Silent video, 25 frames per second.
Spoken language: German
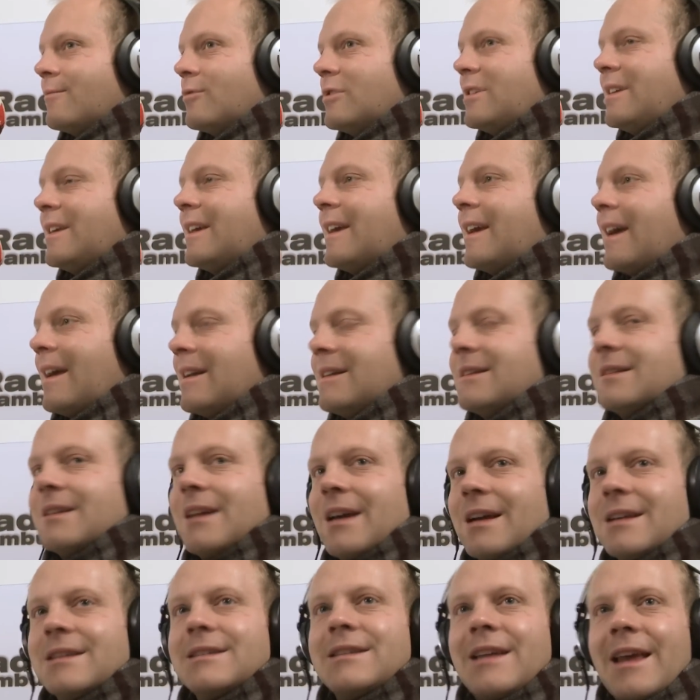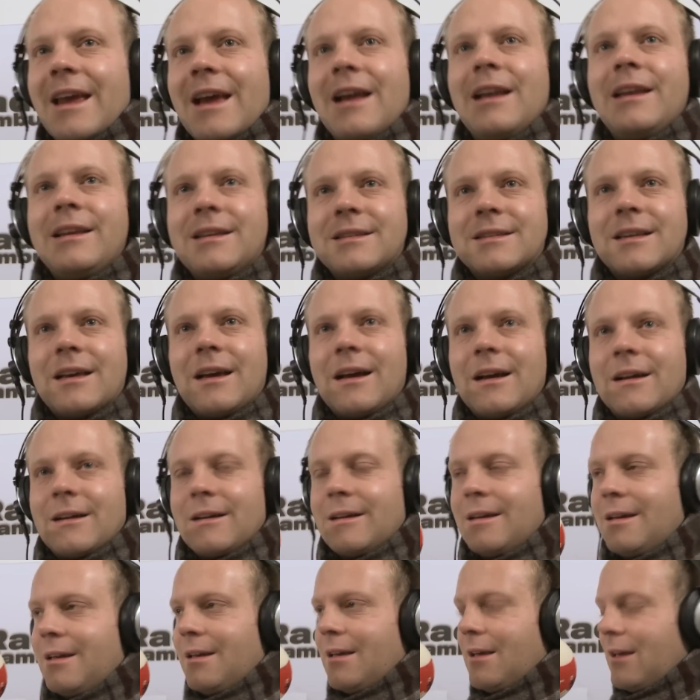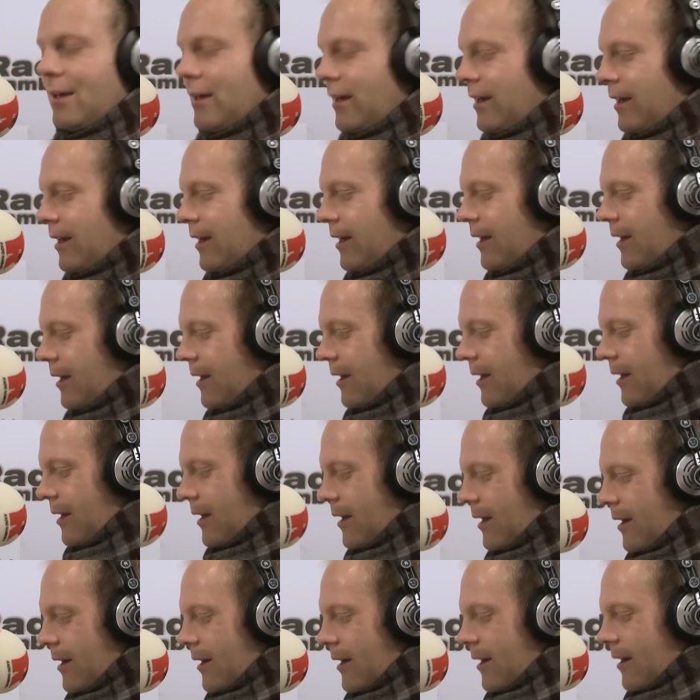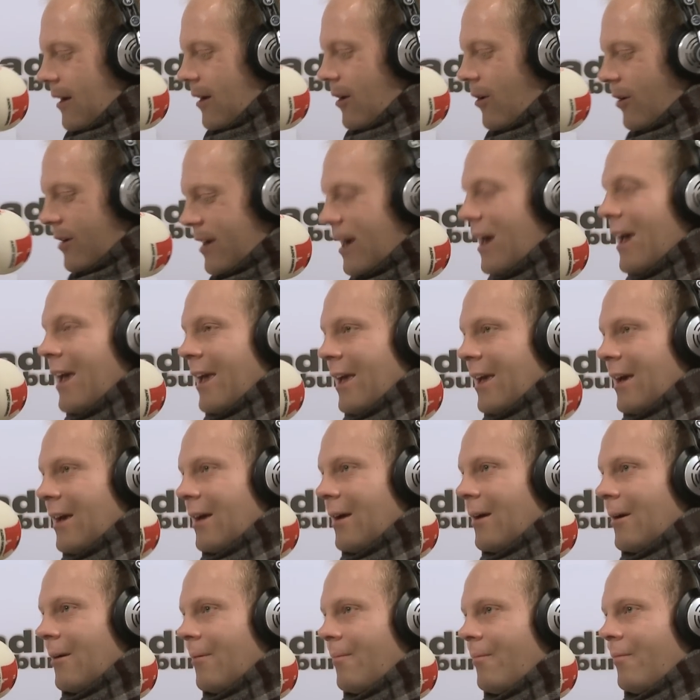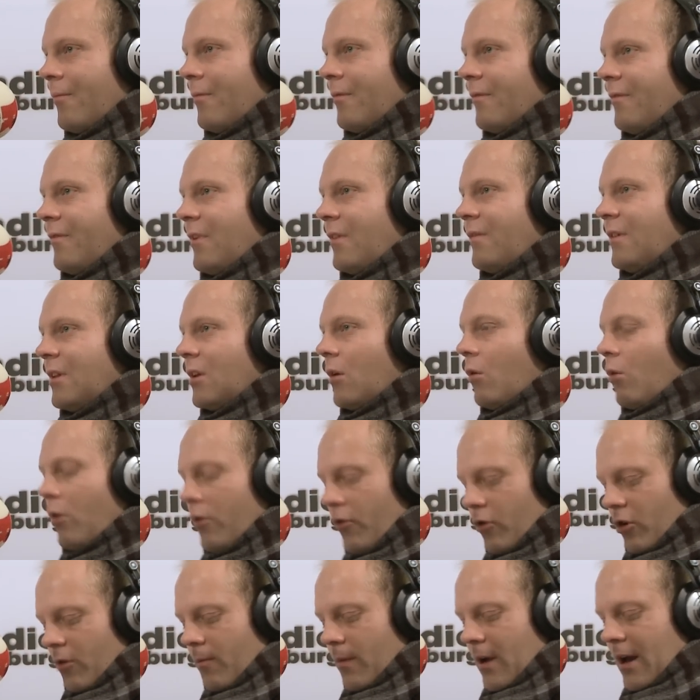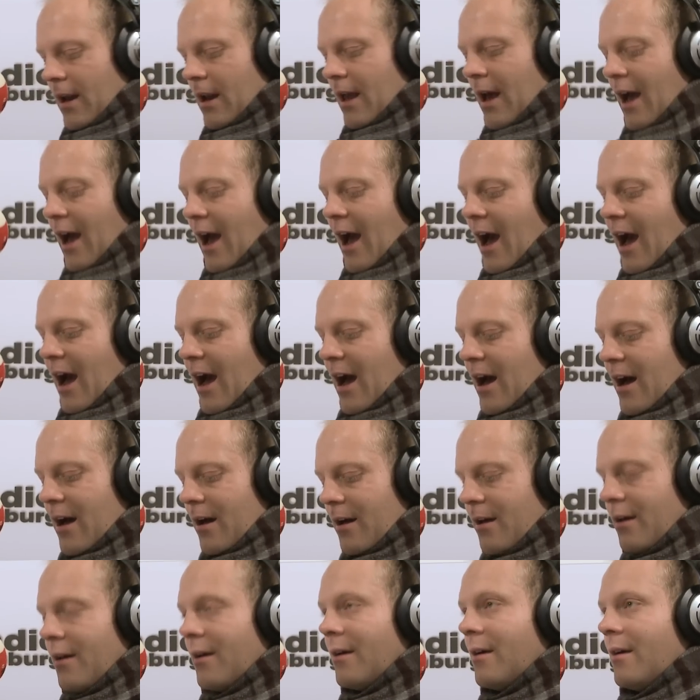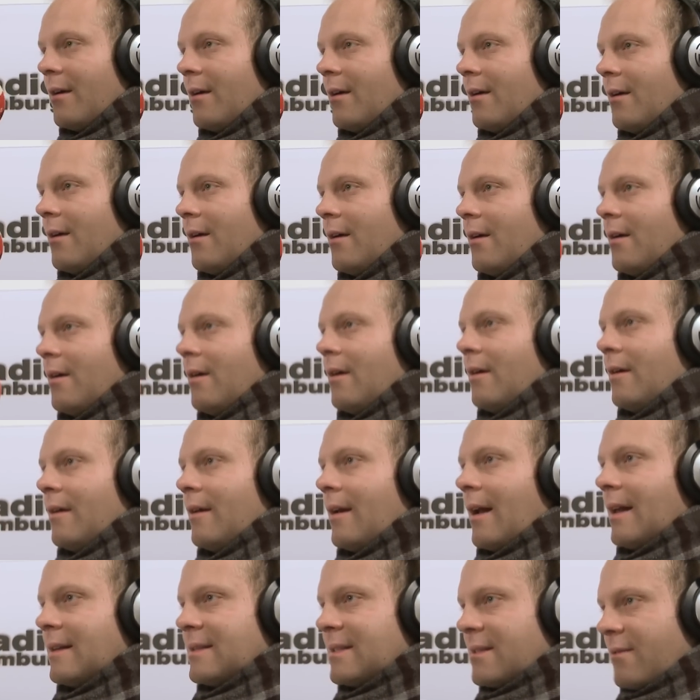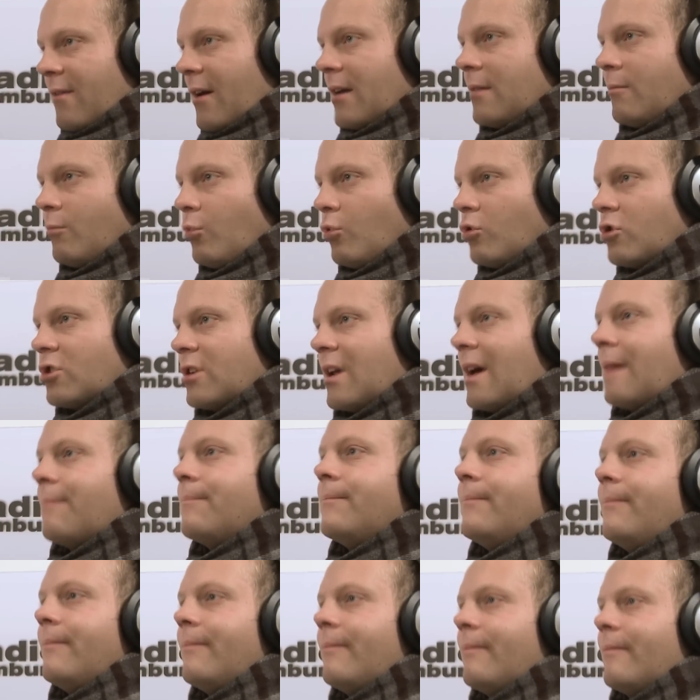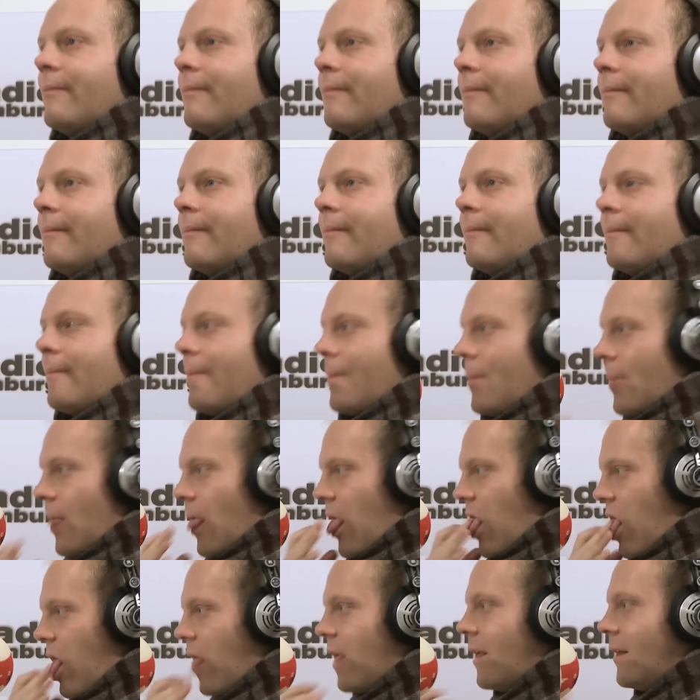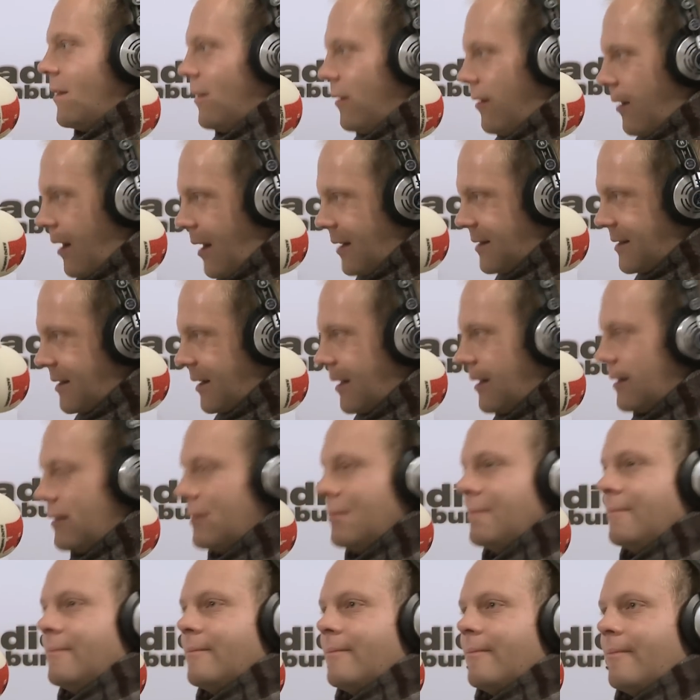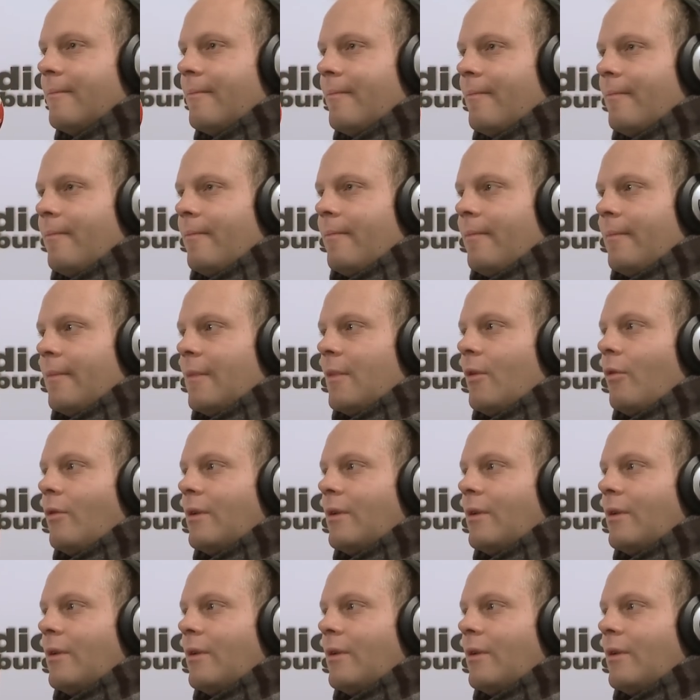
Das muss ich ganz, ganz ehrlich sagen. Okay, wir wiederholen nochmal. H als zweiten Buchstaben. S. Als dritten. G.